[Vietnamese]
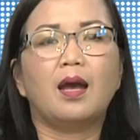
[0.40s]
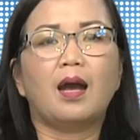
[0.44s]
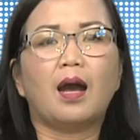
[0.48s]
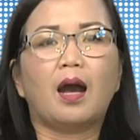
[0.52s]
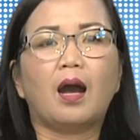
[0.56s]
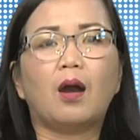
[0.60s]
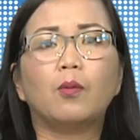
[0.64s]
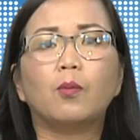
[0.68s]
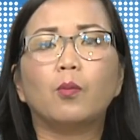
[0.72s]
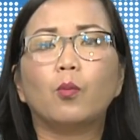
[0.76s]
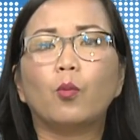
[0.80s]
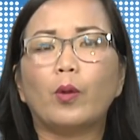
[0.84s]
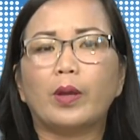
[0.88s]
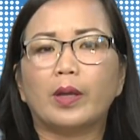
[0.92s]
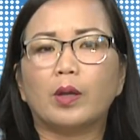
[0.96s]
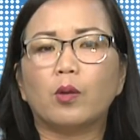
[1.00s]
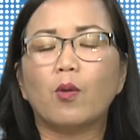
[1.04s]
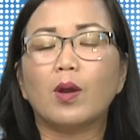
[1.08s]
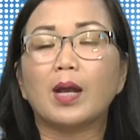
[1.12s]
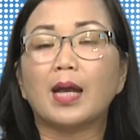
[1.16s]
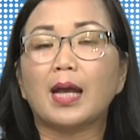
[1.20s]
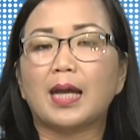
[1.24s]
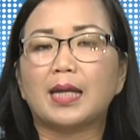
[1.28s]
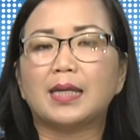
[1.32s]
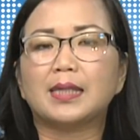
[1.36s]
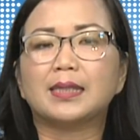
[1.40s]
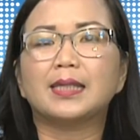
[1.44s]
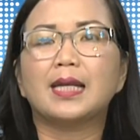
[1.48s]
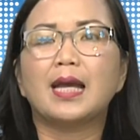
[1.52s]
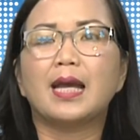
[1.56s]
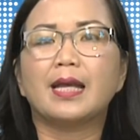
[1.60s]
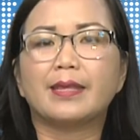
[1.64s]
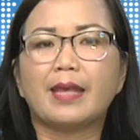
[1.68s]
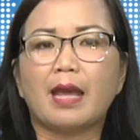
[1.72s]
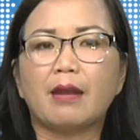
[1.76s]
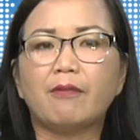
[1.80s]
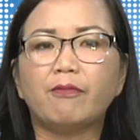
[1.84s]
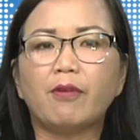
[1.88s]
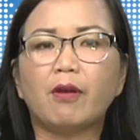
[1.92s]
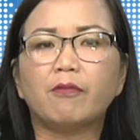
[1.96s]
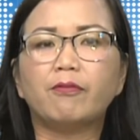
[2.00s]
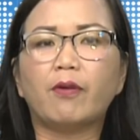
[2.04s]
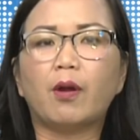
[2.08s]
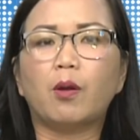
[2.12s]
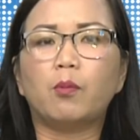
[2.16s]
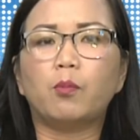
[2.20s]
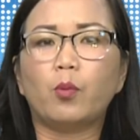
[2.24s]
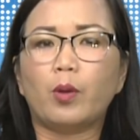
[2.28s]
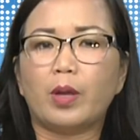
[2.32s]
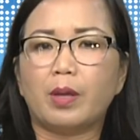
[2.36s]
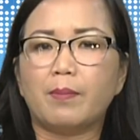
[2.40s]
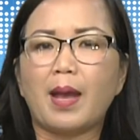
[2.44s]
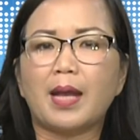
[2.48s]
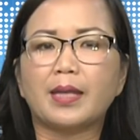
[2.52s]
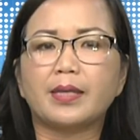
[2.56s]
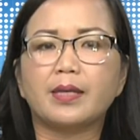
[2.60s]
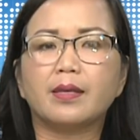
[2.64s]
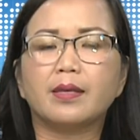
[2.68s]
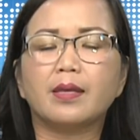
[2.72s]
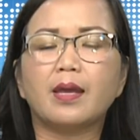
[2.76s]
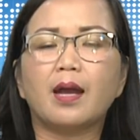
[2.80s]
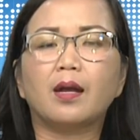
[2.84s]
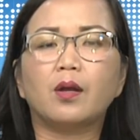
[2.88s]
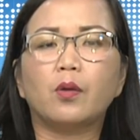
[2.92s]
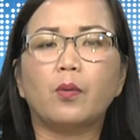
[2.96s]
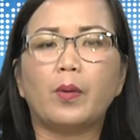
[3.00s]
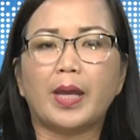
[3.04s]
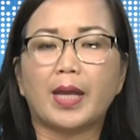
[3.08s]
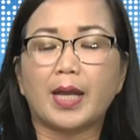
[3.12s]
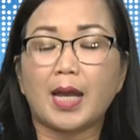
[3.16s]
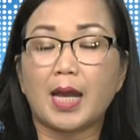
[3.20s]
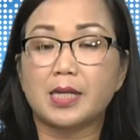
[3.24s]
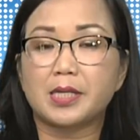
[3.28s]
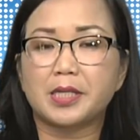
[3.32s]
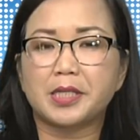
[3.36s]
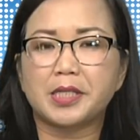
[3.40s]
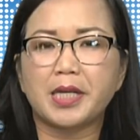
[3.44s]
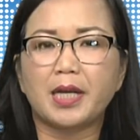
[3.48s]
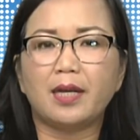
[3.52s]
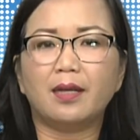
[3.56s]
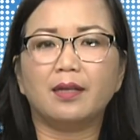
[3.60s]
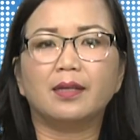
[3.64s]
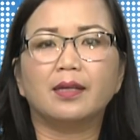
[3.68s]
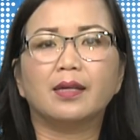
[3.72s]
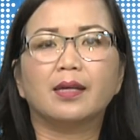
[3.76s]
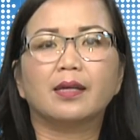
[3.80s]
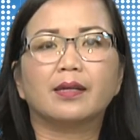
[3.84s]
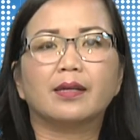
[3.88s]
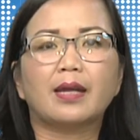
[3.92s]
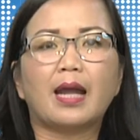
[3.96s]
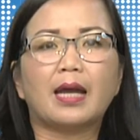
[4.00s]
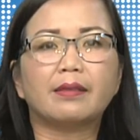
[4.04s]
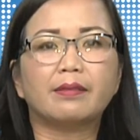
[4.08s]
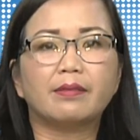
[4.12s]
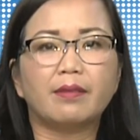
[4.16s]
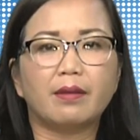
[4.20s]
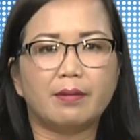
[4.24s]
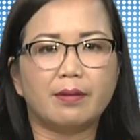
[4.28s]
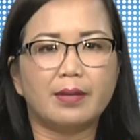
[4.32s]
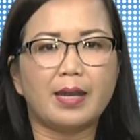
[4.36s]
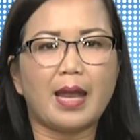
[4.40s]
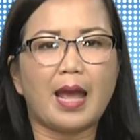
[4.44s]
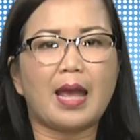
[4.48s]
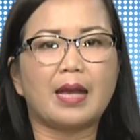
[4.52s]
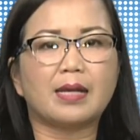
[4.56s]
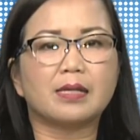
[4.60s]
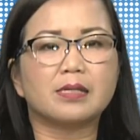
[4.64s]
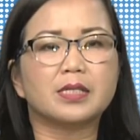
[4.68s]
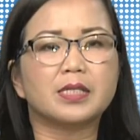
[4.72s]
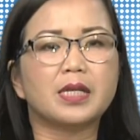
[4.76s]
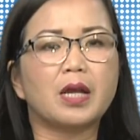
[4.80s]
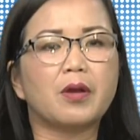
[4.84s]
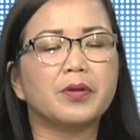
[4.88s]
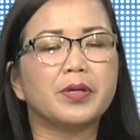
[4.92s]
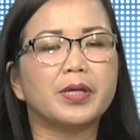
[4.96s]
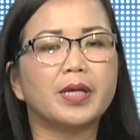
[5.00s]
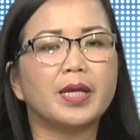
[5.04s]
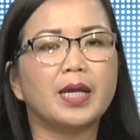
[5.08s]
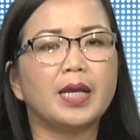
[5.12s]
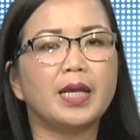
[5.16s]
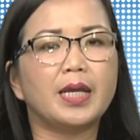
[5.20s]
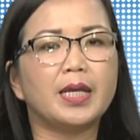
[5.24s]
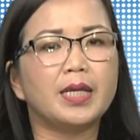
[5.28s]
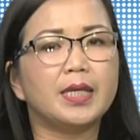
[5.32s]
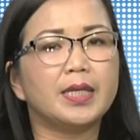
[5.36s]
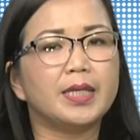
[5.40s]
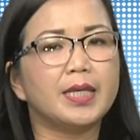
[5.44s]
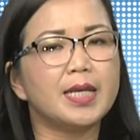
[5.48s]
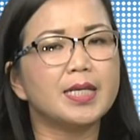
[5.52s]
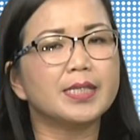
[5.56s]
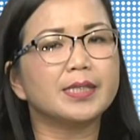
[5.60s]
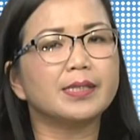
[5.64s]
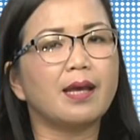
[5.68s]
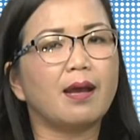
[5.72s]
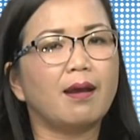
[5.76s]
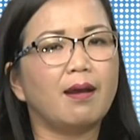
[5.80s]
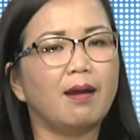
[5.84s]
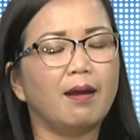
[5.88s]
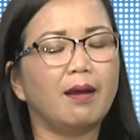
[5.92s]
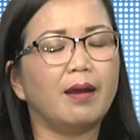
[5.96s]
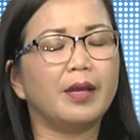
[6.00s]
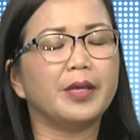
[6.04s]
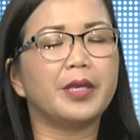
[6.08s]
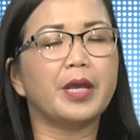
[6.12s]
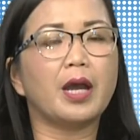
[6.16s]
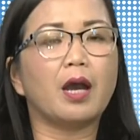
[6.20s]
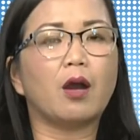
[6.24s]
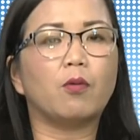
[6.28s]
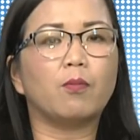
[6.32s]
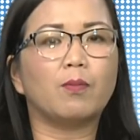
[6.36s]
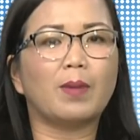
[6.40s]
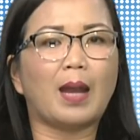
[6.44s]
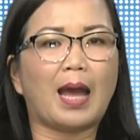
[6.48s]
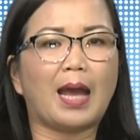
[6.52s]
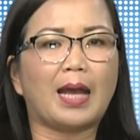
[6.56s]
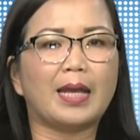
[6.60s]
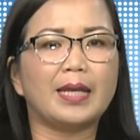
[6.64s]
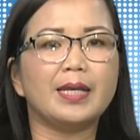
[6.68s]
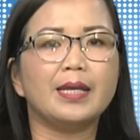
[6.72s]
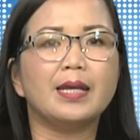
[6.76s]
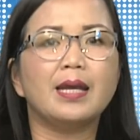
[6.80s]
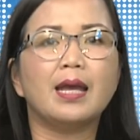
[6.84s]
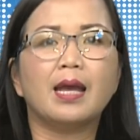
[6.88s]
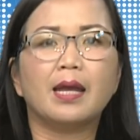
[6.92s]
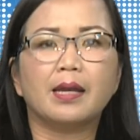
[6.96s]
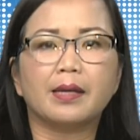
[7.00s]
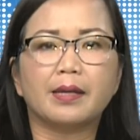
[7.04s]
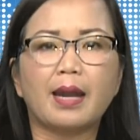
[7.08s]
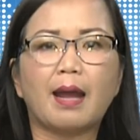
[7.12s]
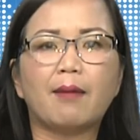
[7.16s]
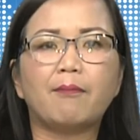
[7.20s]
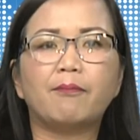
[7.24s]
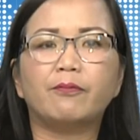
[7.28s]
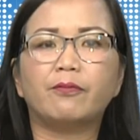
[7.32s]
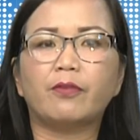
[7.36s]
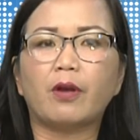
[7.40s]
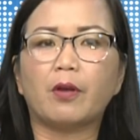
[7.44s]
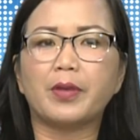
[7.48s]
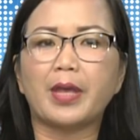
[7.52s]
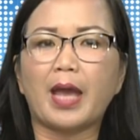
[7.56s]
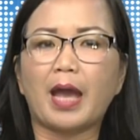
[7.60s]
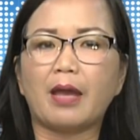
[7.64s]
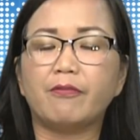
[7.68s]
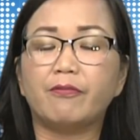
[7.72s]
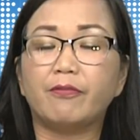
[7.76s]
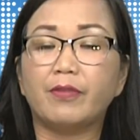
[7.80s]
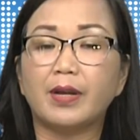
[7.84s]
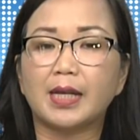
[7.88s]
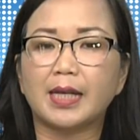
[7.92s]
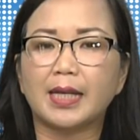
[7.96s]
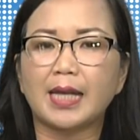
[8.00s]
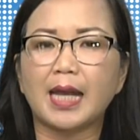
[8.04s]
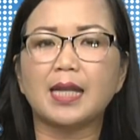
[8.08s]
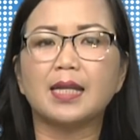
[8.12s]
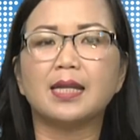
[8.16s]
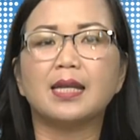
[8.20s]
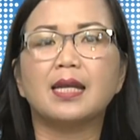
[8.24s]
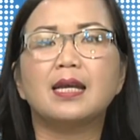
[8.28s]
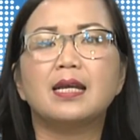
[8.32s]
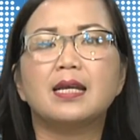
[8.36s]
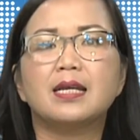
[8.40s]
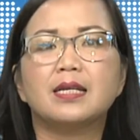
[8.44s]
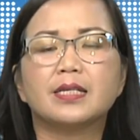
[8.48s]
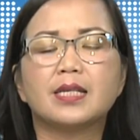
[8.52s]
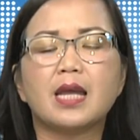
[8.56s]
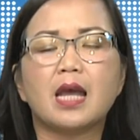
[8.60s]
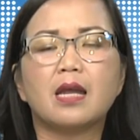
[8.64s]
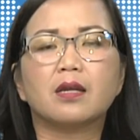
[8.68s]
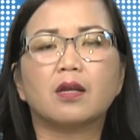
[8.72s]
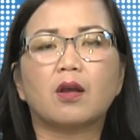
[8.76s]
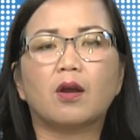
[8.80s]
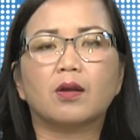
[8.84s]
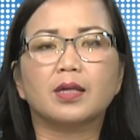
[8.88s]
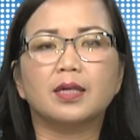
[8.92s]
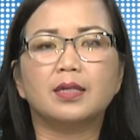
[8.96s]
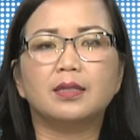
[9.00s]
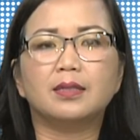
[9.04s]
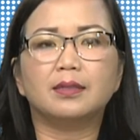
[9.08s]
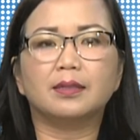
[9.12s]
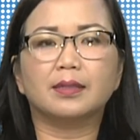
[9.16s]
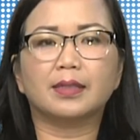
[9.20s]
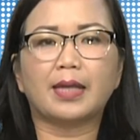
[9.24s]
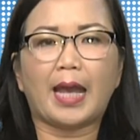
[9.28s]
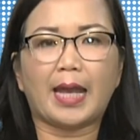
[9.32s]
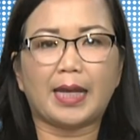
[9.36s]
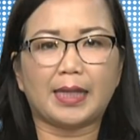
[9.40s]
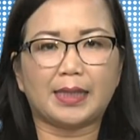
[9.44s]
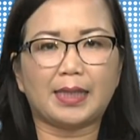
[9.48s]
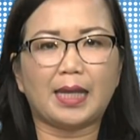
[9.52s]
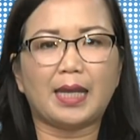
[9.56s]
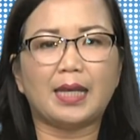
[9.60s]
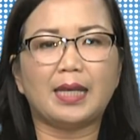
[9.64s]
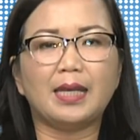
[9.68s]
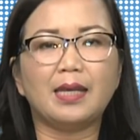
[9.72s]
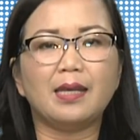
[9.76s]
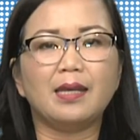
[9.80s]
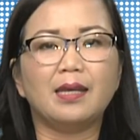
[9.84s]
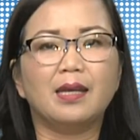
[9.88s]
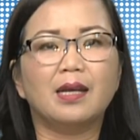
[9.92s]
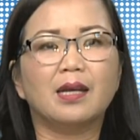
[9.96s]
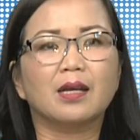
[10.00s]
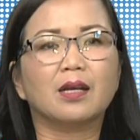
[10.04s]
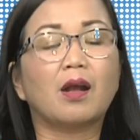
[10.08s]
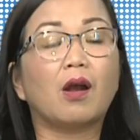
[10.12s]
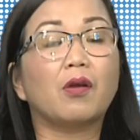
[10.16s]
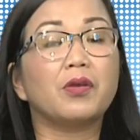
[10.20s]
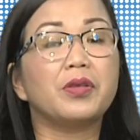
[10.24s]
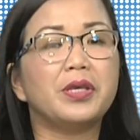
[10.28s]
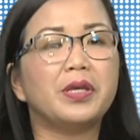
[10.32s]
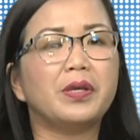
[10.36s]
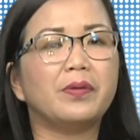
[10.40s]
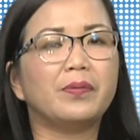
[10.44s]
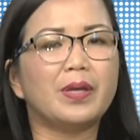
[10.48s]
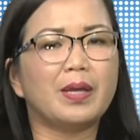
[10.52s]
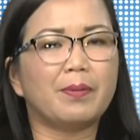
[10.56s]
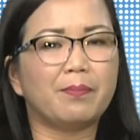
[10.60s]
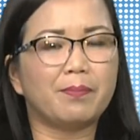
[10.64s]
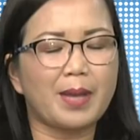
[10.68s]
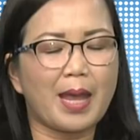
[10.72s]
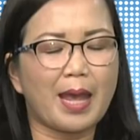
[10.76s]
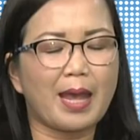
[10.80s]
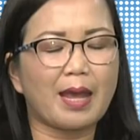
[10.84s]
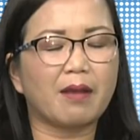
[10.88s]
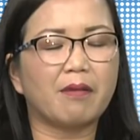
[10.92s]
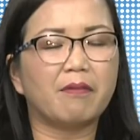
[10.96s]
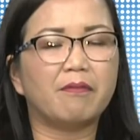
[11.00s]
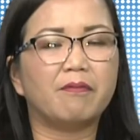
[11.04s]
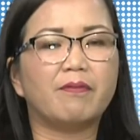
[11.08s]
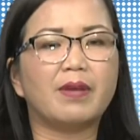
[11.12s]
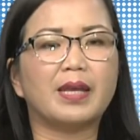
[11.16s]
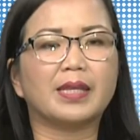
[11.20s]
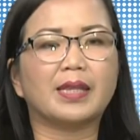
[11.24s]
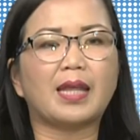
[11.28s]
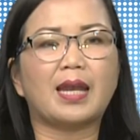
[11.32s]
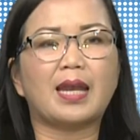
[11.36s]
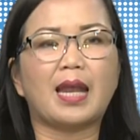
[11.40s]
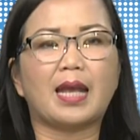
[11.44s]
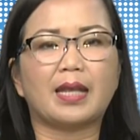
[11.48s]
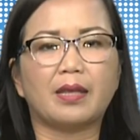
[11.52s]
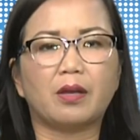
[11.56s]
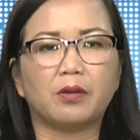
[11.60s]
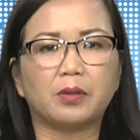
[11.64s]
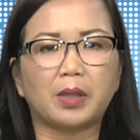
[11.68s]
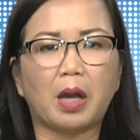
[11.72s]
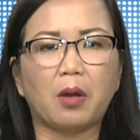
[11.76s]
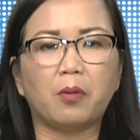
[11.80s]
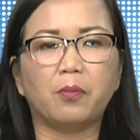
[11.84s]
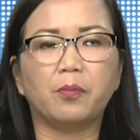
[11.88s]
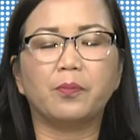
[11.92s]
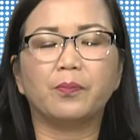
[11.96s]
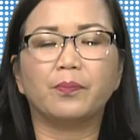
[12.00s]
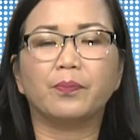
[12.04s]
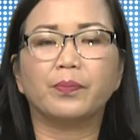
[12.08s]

Ông Nguyễn Quốc Anh, tránh văn phòng Ủy ban Nhân dân huyện An Sơn đã tử nạn sau khi chiếc xe hơi do ông lái đâm vào giải phân cách trên con đường hàng tỷ có nhiều điểm đen về tai nạn giao thông.